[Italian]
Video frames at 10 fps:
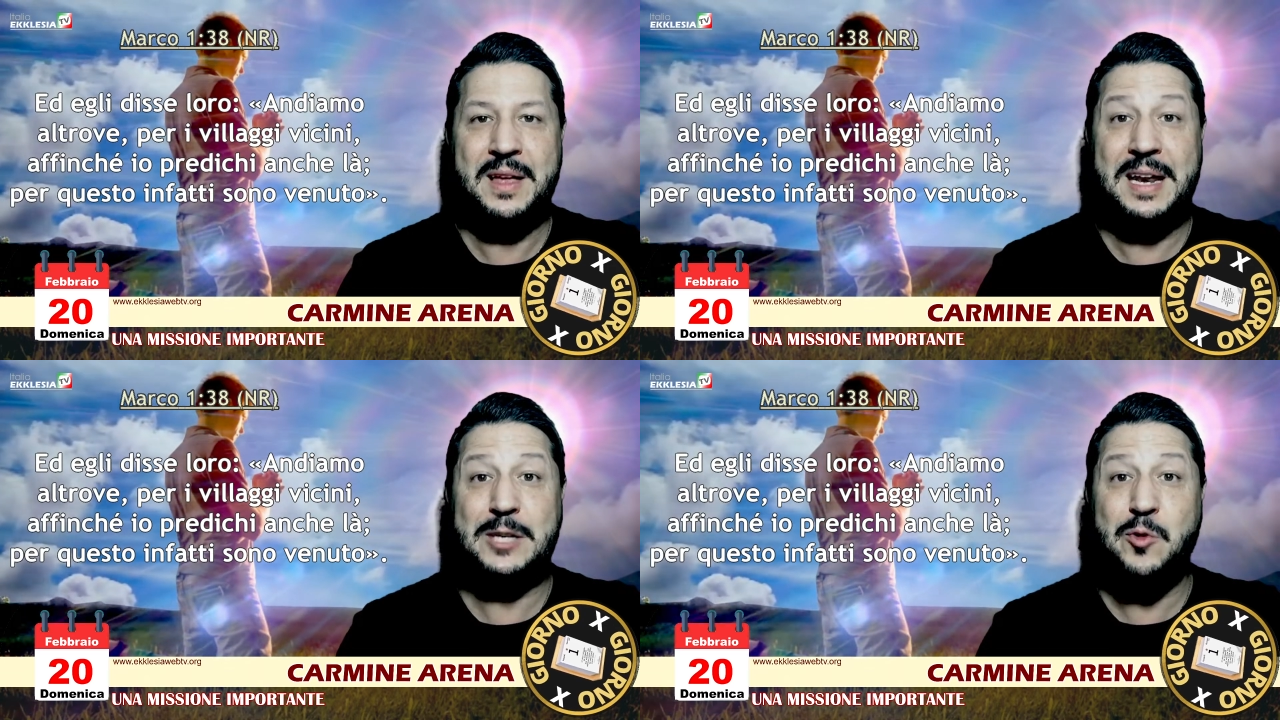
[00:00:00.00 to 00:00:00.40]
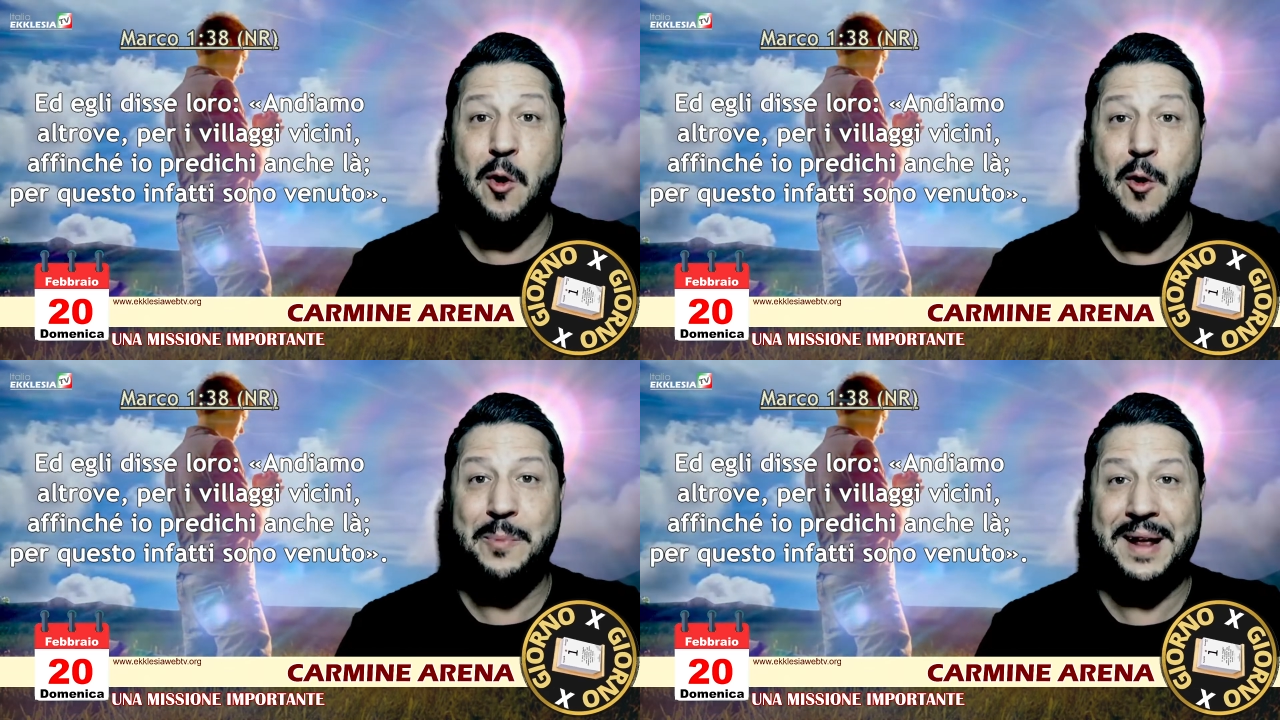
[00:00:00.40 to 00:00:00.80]
La sua
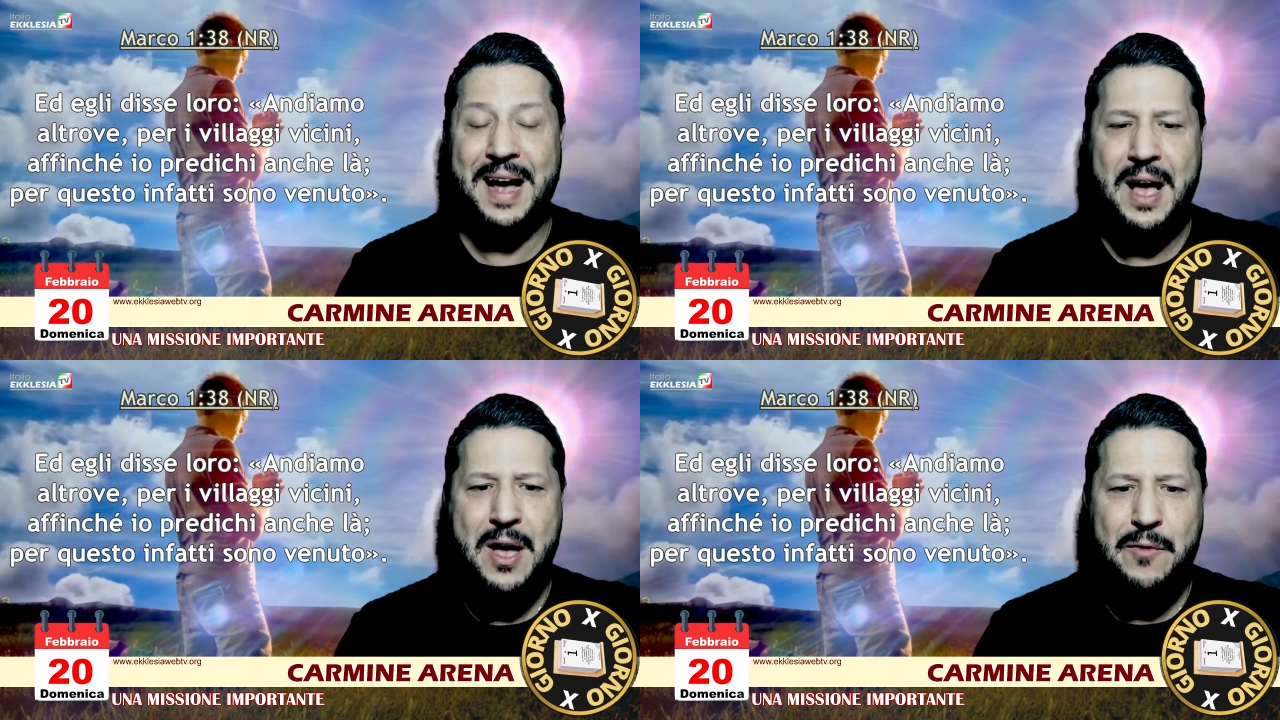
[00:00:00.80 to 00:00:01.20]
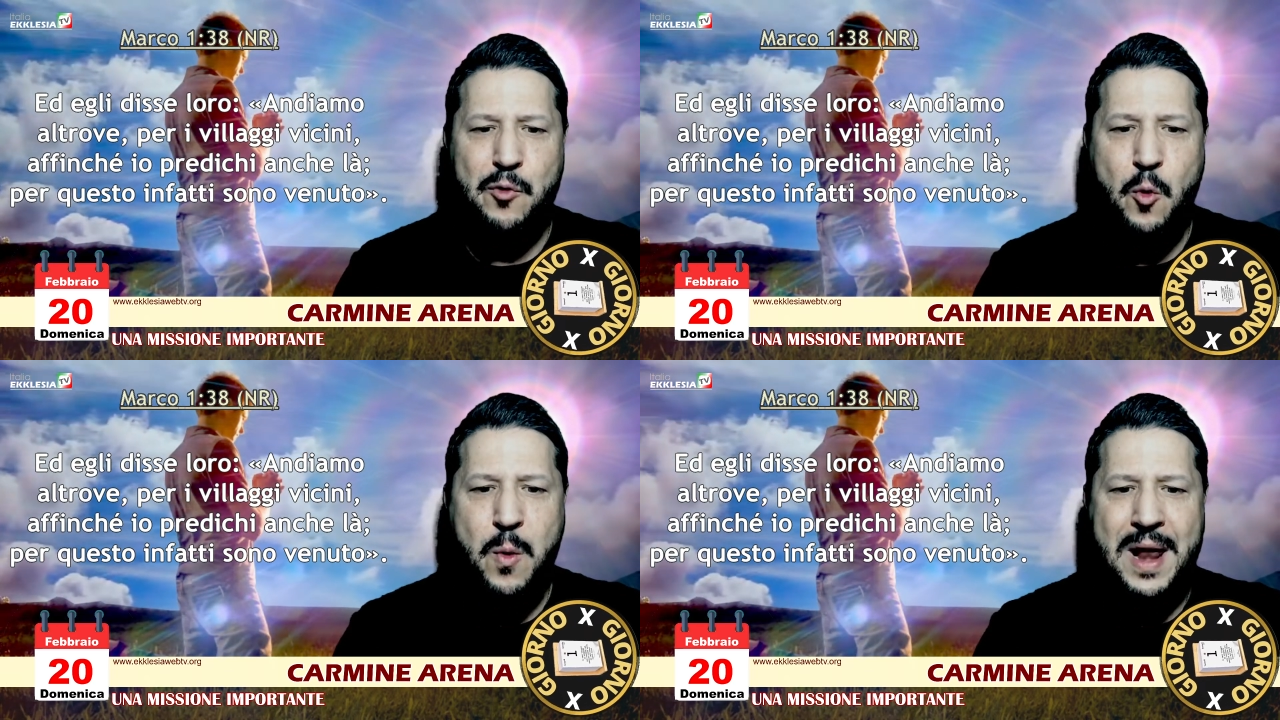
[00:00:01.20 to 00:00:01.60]
opera
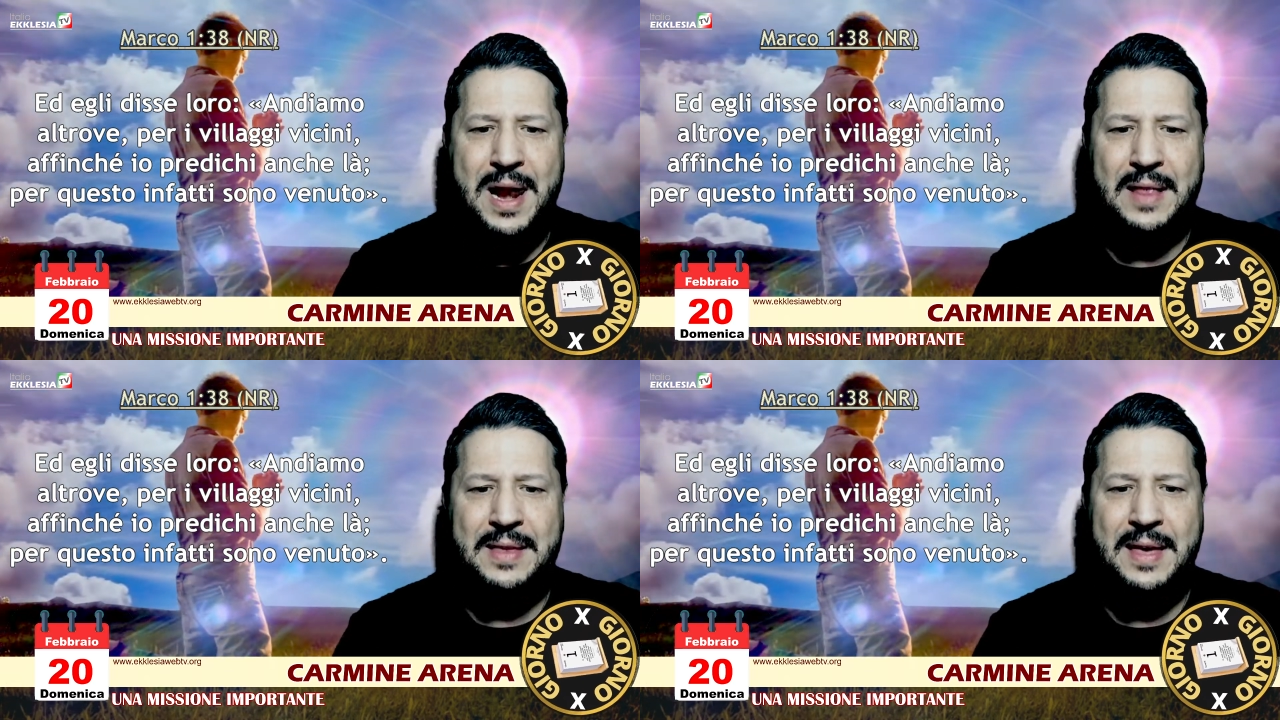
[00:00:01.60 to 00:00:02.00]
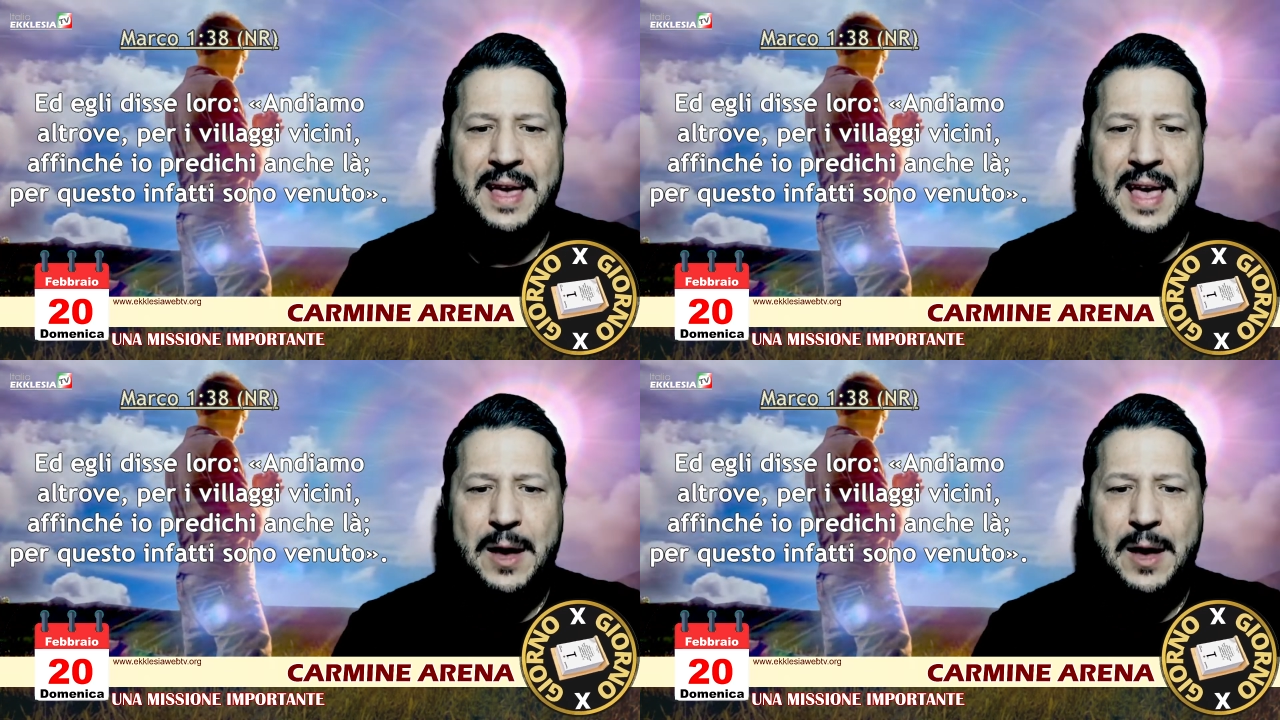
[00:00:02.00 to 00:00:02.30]
fu quella di